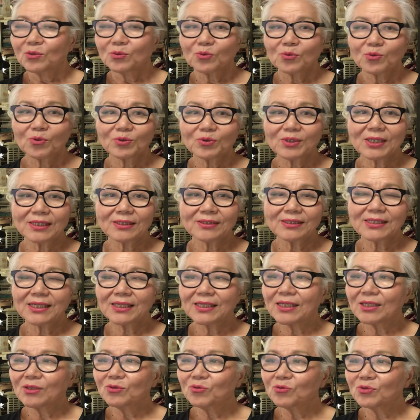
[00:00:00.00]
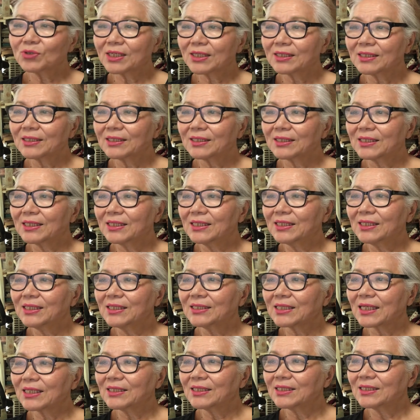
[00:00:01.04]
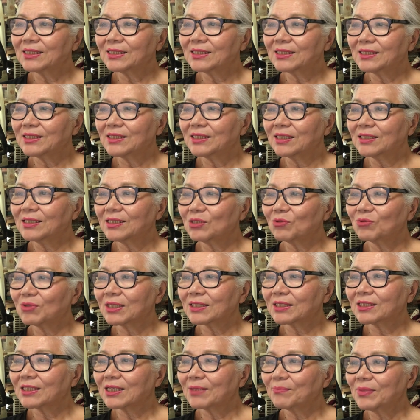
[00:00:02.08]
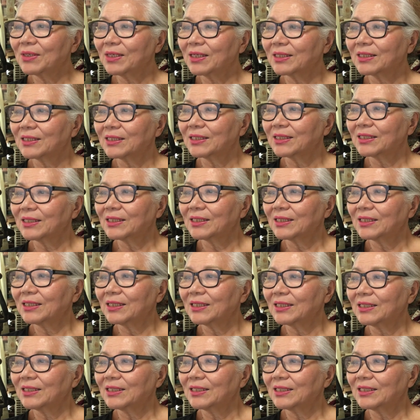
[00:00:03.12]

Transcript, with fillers: 또 다른 세계유산 기이산지의 영지와 참배길이